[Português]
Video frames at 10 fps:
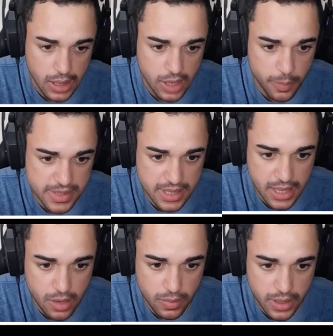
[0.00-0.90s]
Ah, não, pensei
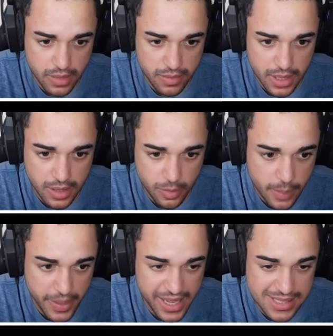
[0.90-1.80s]
que era um aqui, velho, né, não.
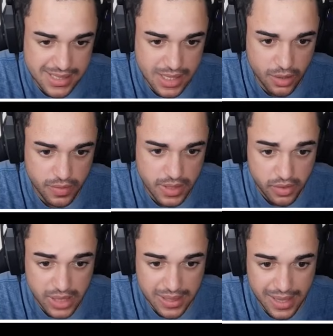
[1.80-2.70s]
Já peguei cinco,
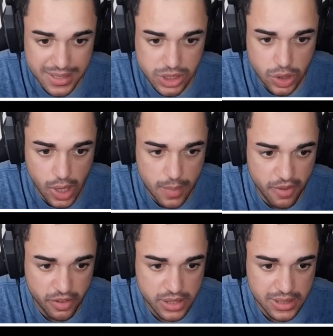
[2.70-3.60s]
Falta três só,
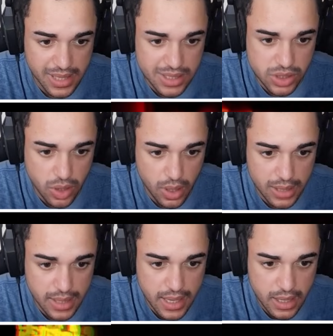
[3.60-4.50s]
irmão. Falta três só.
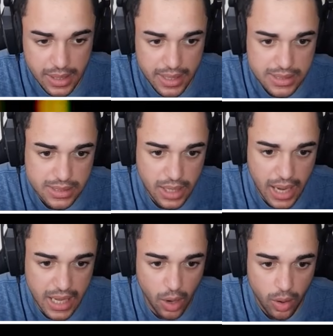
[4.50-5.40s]
Cadê? Três, três.
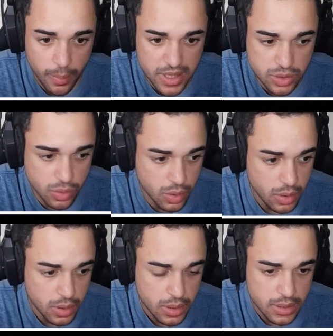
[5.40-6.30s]
Ali, ó. Mais um.
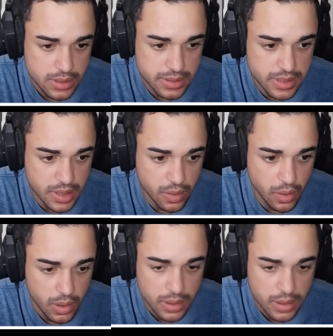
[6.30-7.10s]
Cinco.